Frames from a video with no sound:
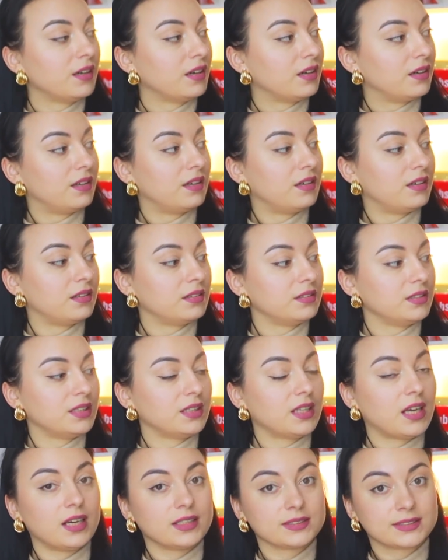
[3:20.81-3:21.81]
А, на
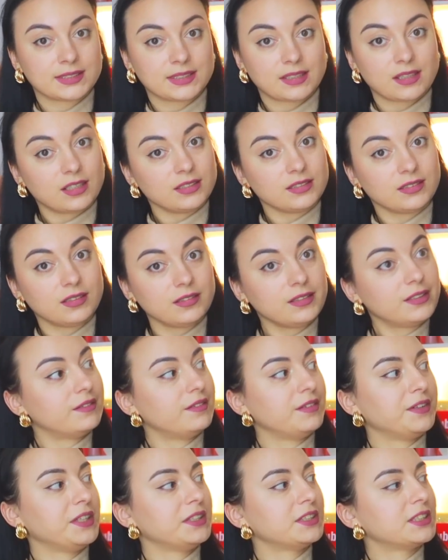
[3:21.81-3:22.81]
на отстань», как
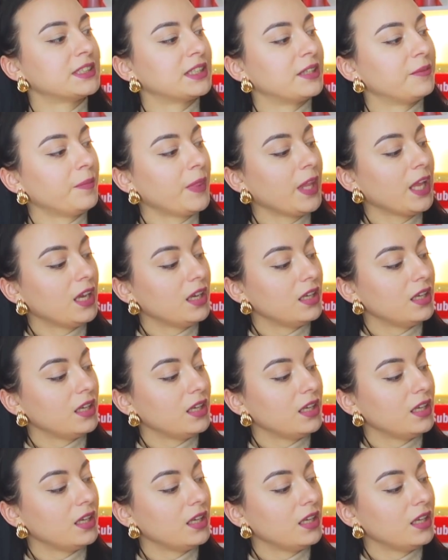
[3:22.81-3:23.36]
говорится.